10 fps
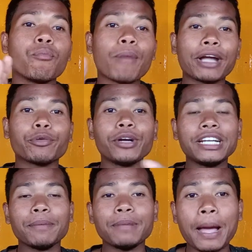माइक्रो
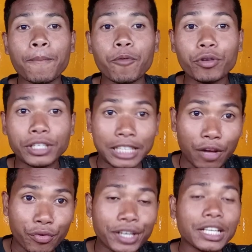एटीएम में आपको
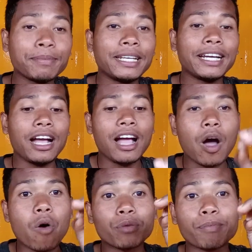क्या फ़ायदा मिलेगा
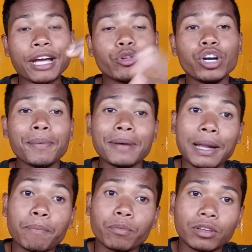और माइक्रो
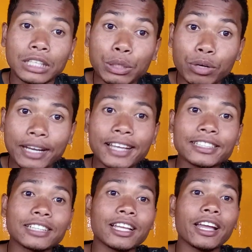एटीएम आप क्यों लेना
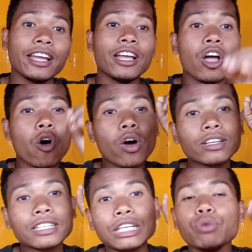चाहता है
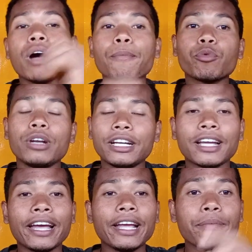और क्यों आपको
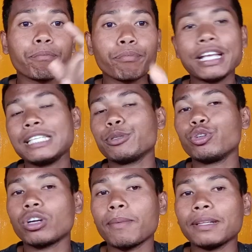लेना है मैं इस
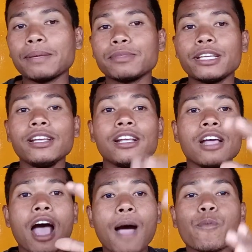वीडियो के माध्यम से
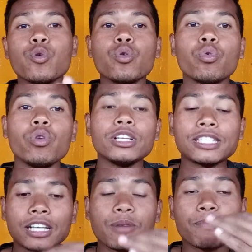आप लोगों को
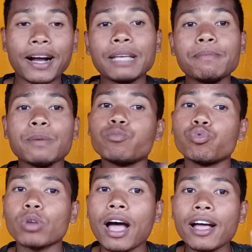इसका बारे में
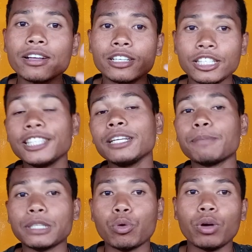पूरा
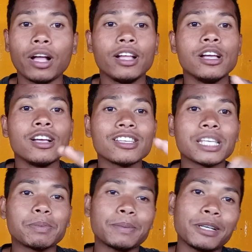डिसीजन बताऊँगा
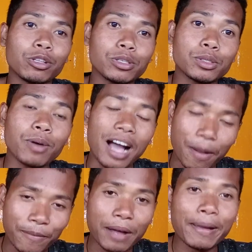सबसे पहले दोस्तों
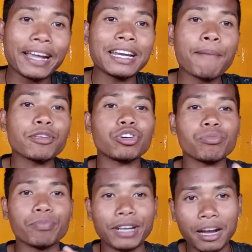आपका भाई का नाम
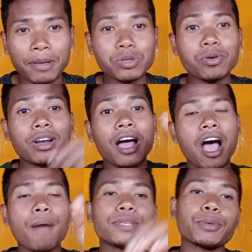जानो मेरा नाम अशोक और
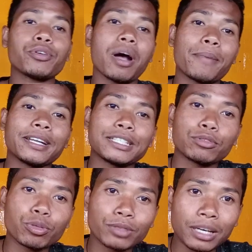आप सभी को हमारे इस
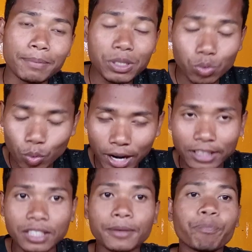यूट्यूब चैनल में
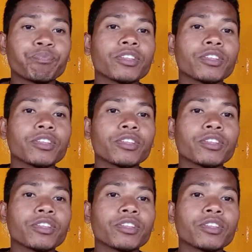स्वागत है